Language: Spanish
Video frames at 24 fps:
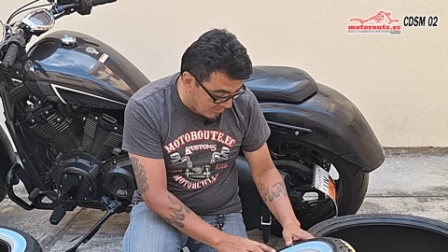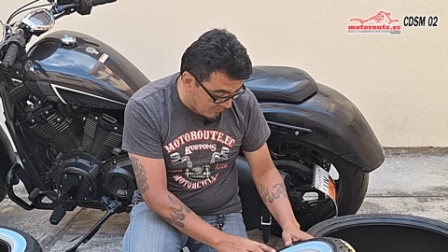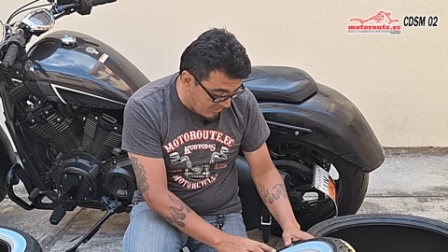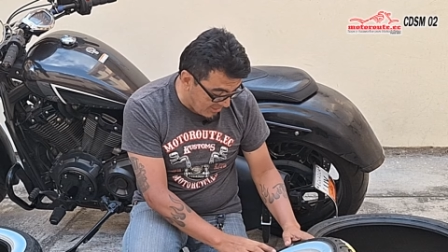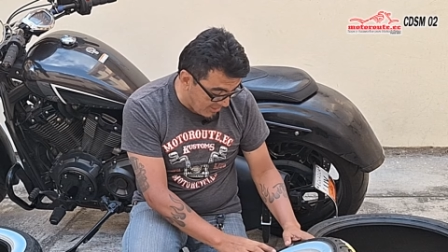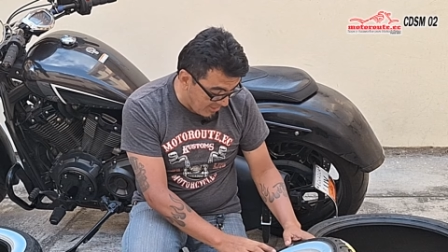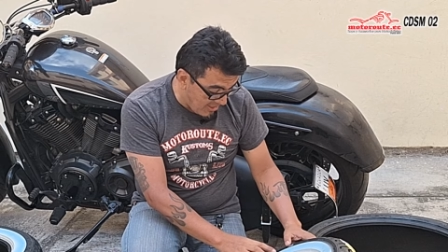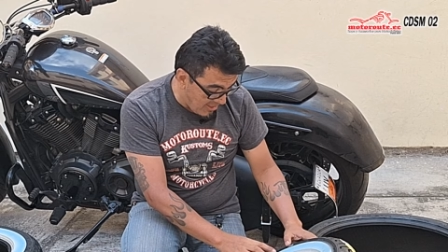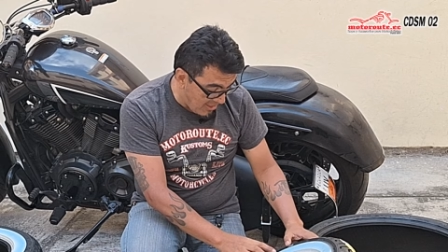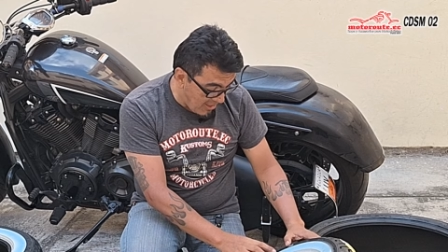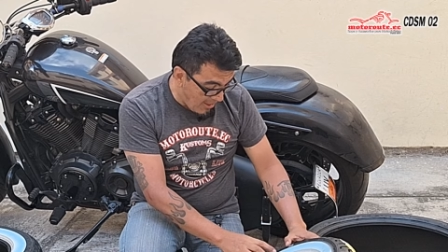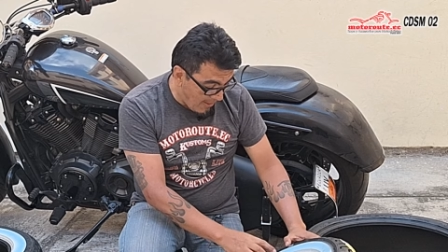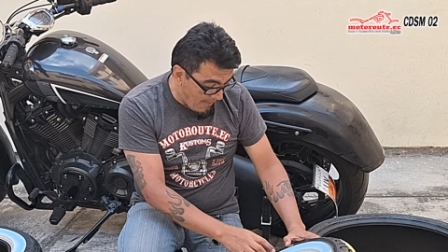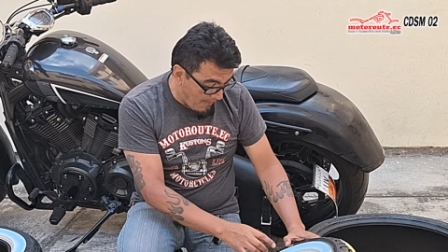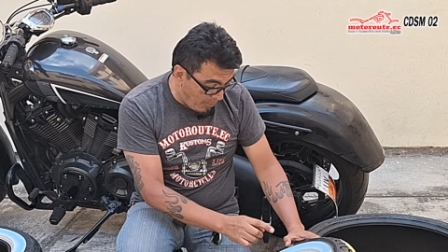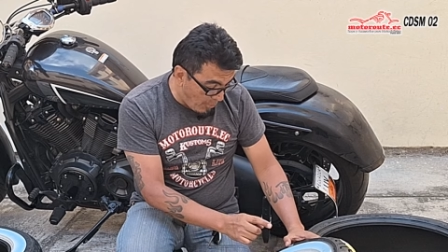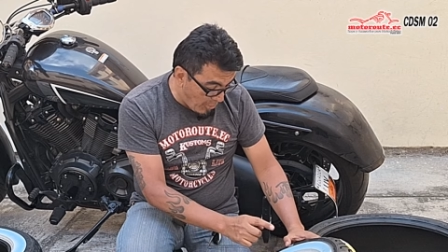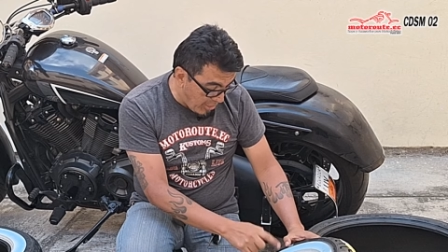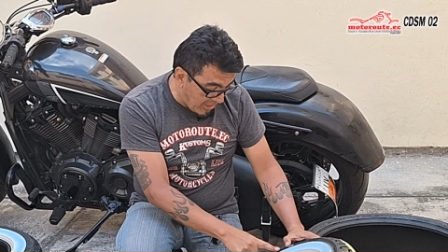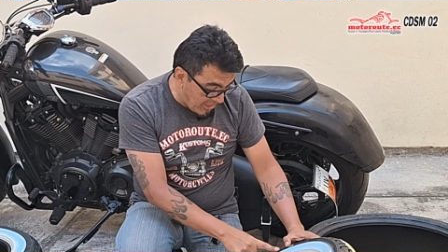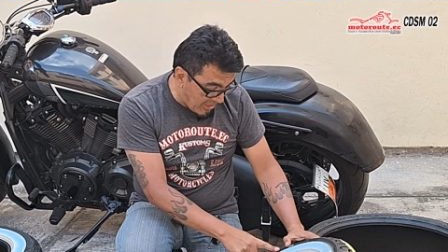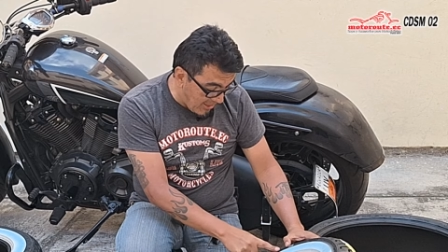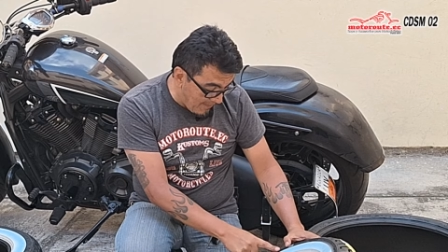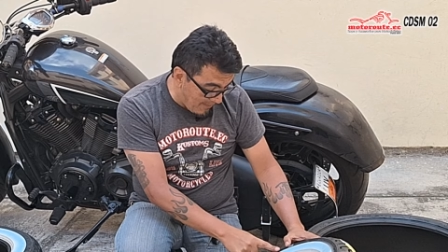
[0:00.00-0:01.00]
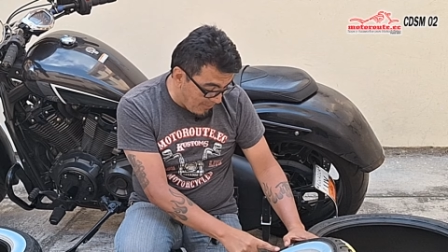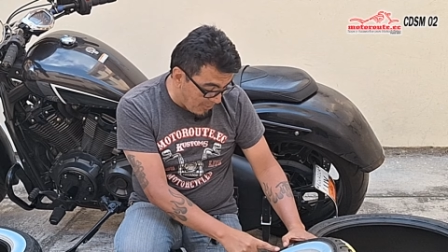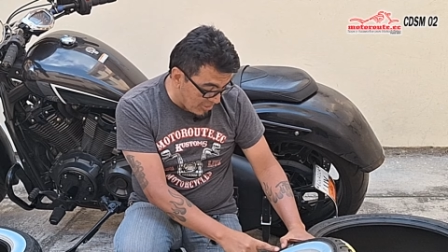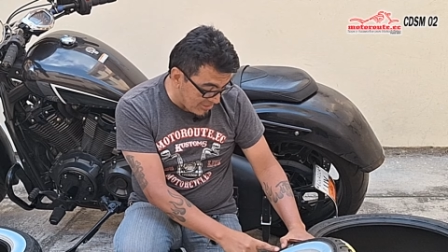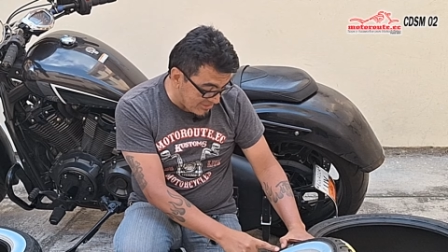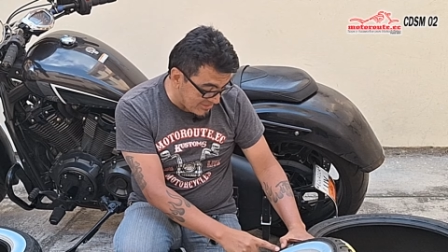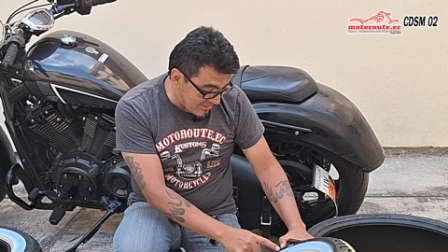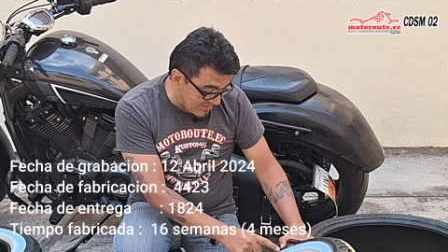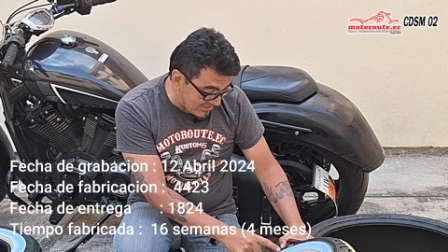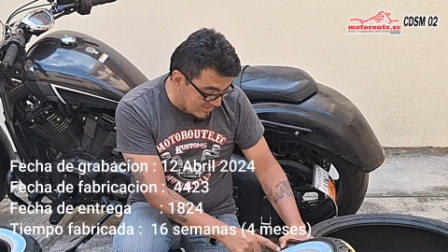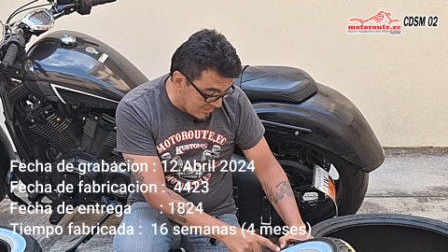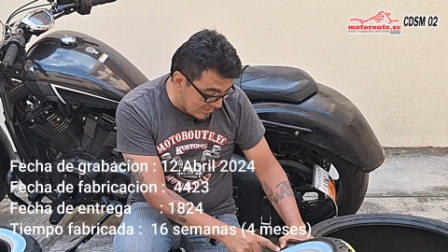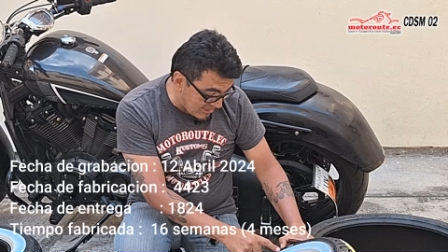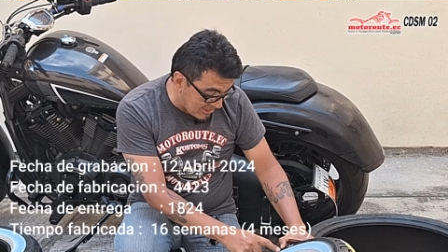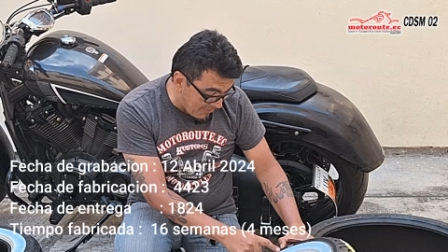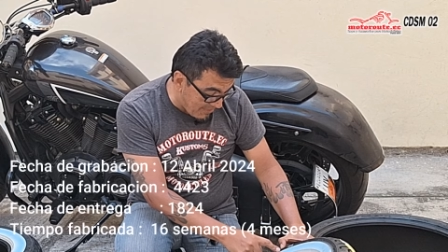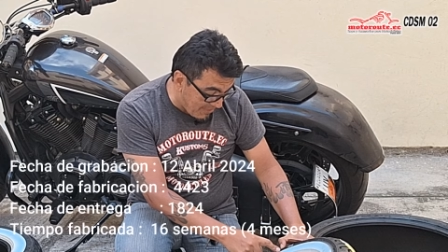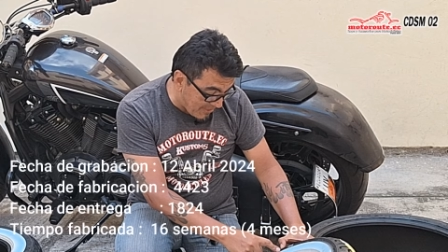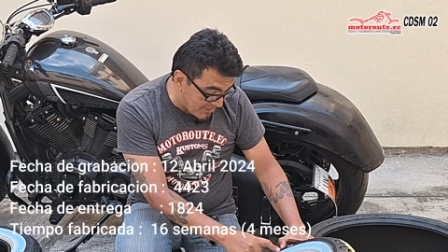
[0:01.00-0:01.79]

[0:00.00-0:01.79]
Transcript: saber. Por ejemplo, esta llanta